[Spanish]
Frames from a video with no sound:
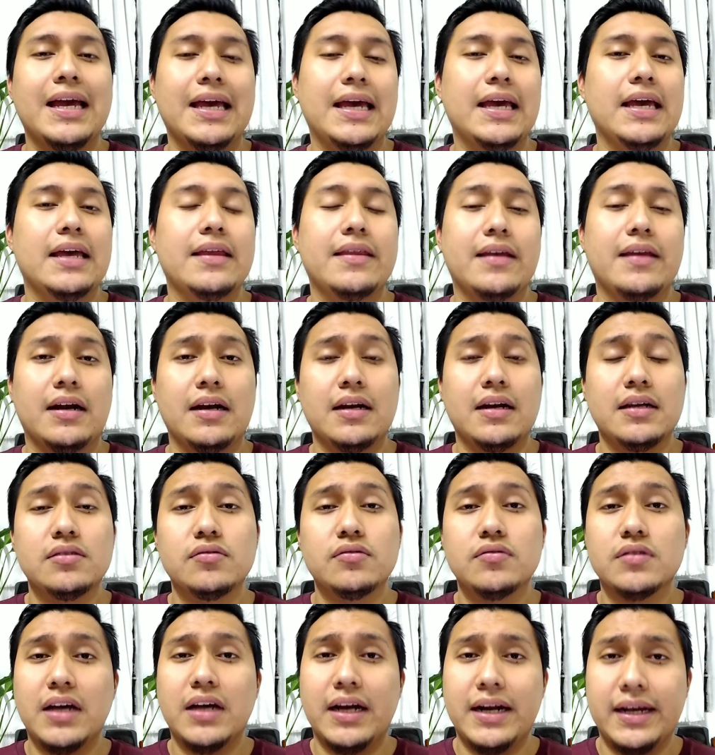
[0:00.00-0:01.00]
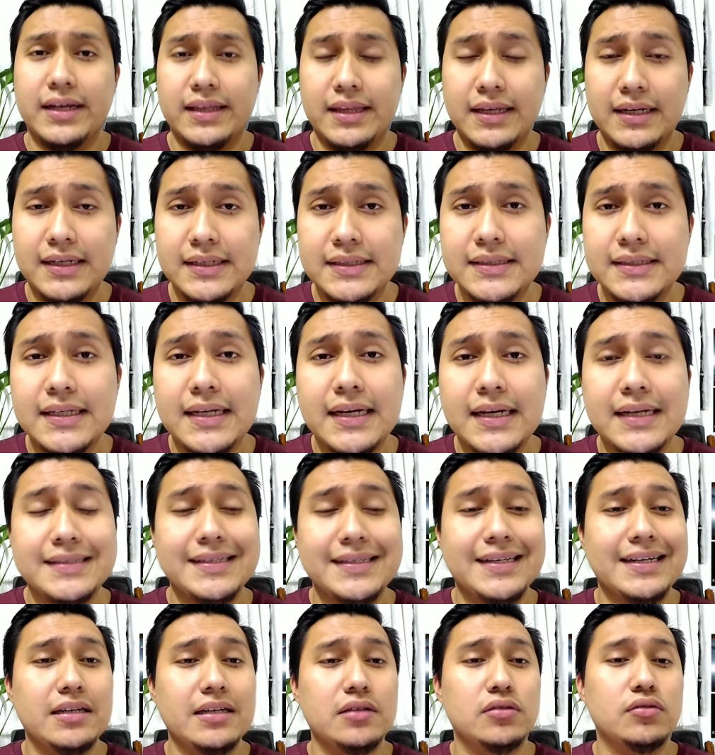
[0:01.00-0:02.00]
eh, darle sus
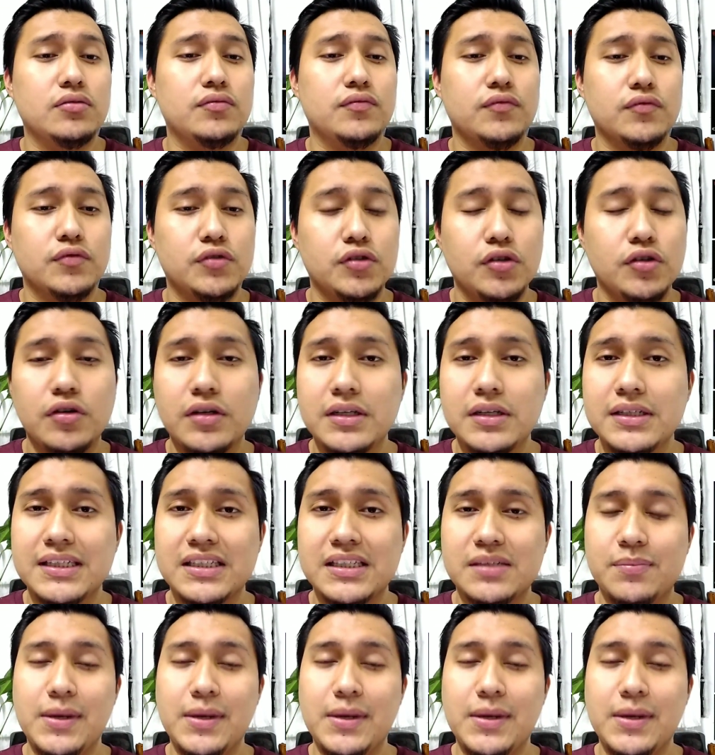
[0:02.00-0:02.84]
características, darle sus funciones,